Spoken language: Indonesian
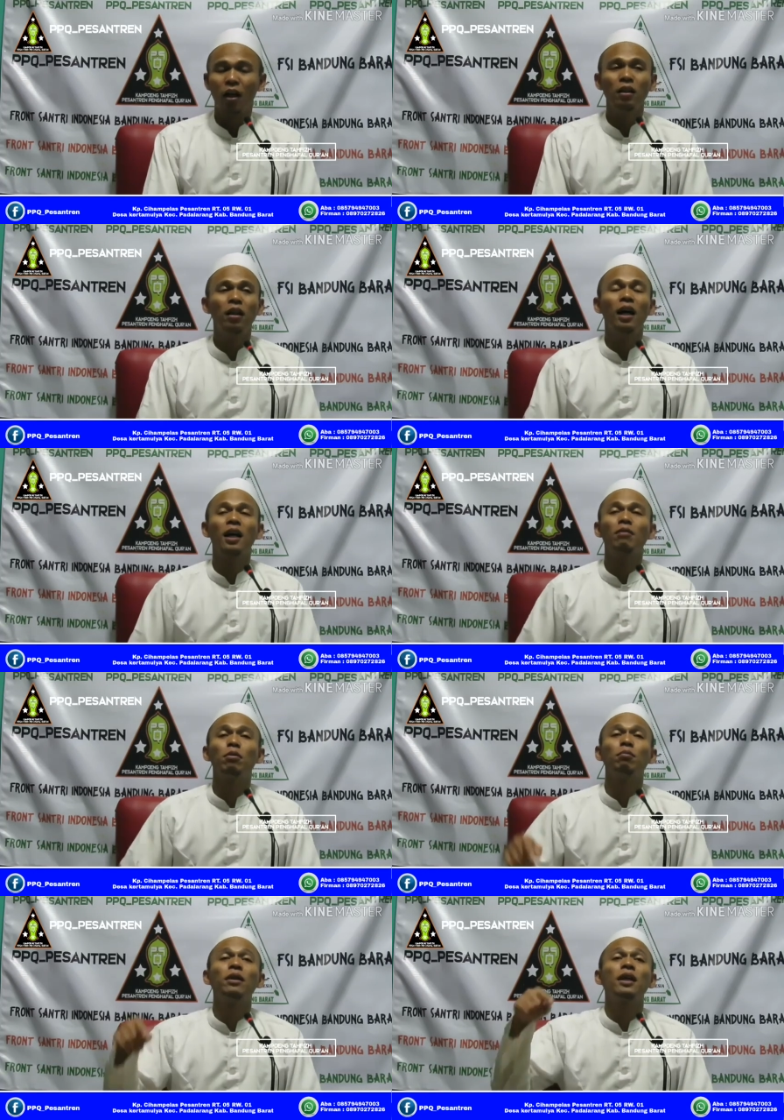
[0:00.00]
Allah akan
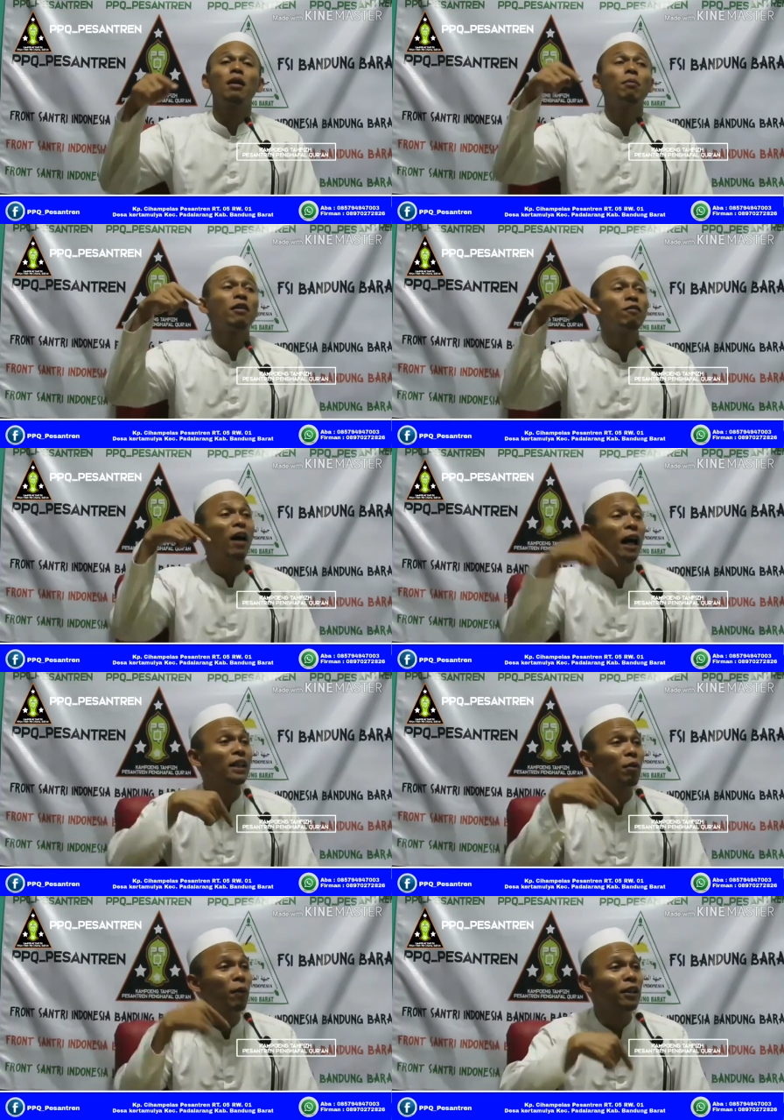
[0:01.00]
memberikan
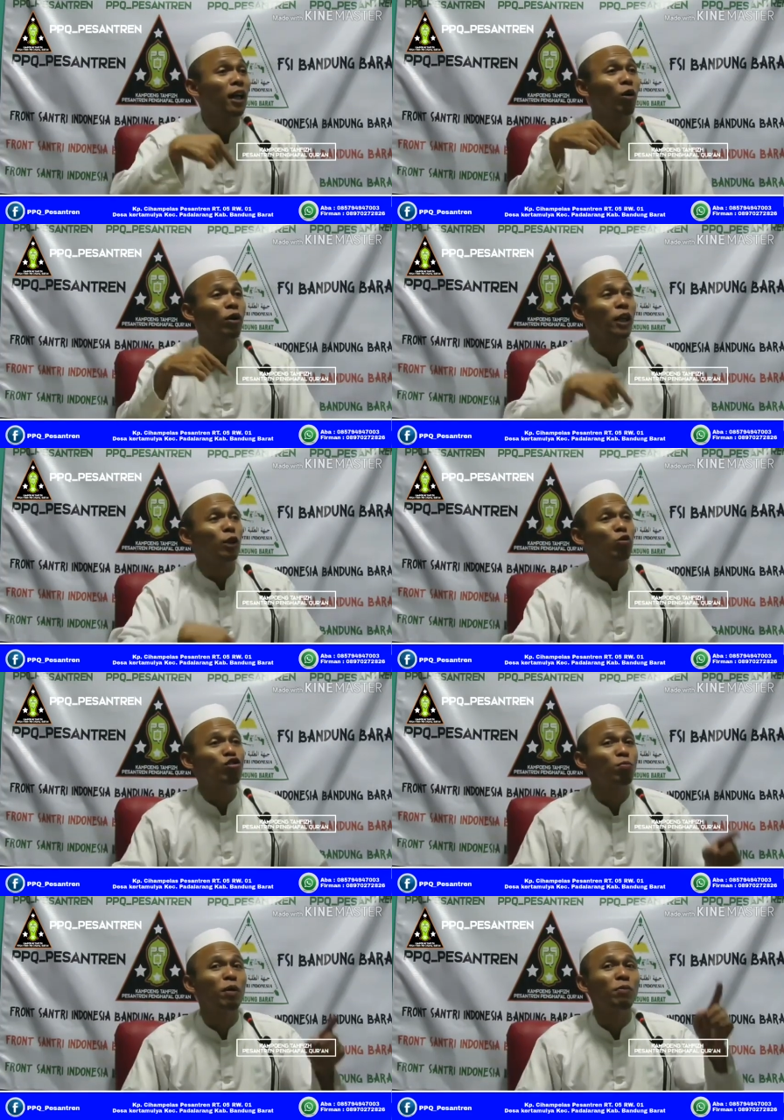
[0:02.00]
manfaat kepada orang itu
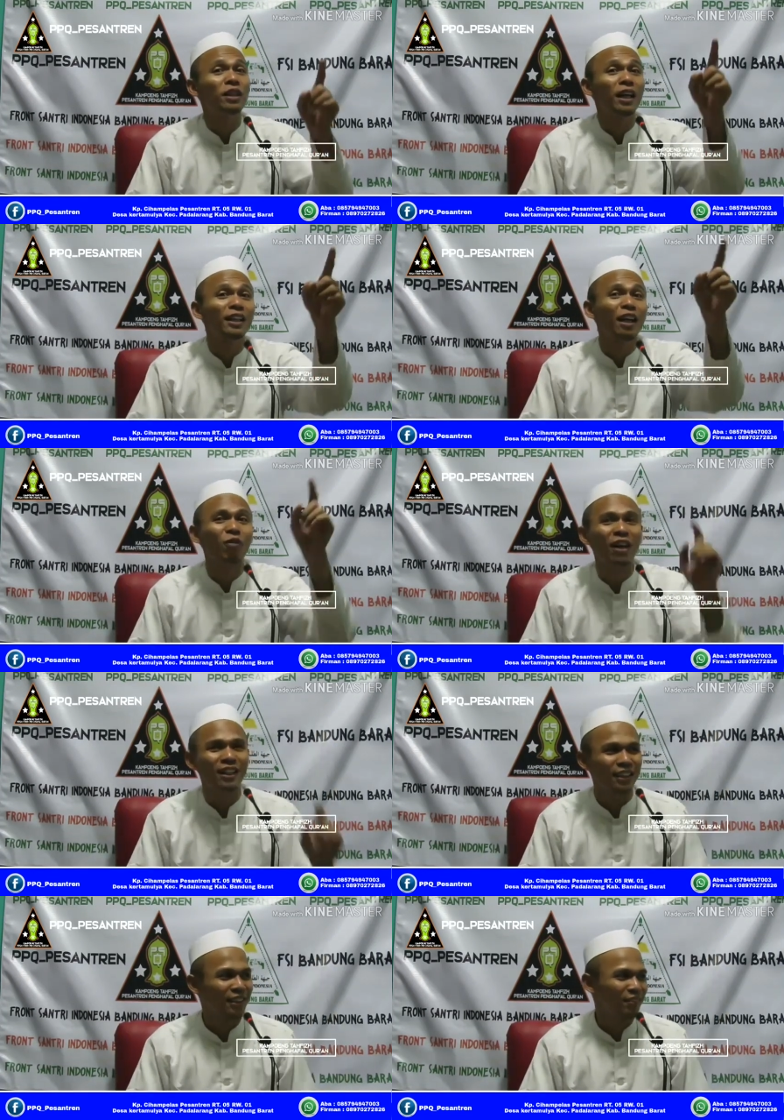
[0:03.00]
sebab dia kenal
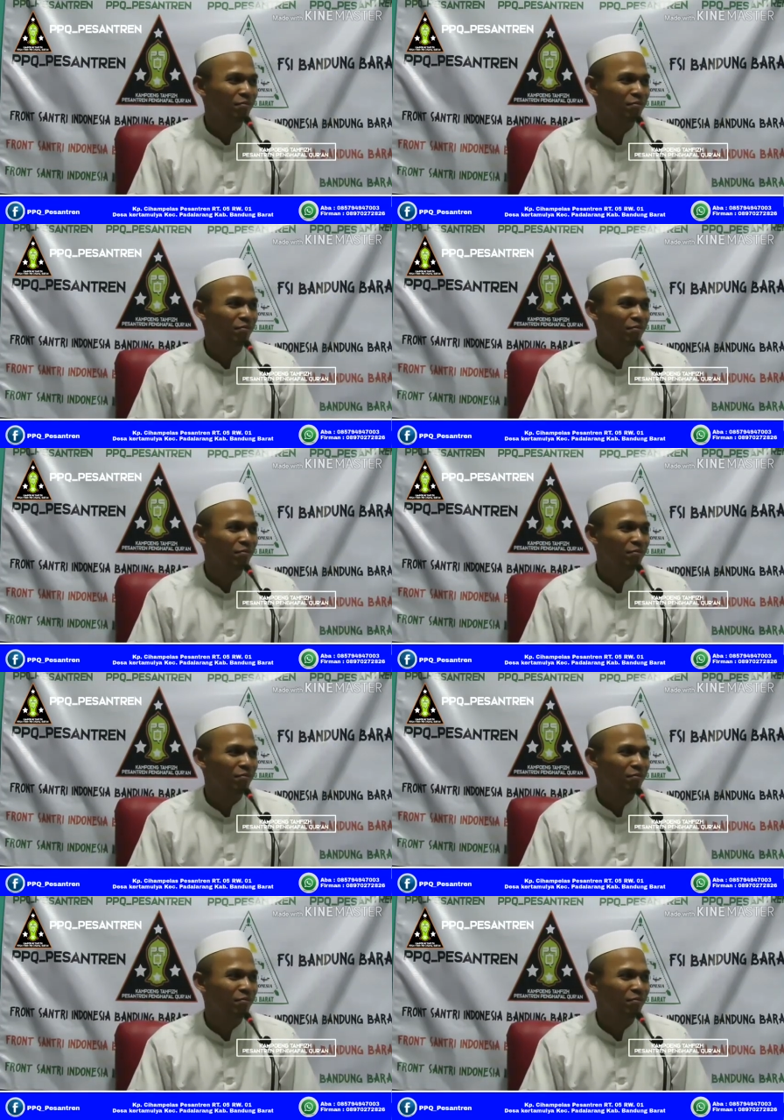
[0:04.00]
wali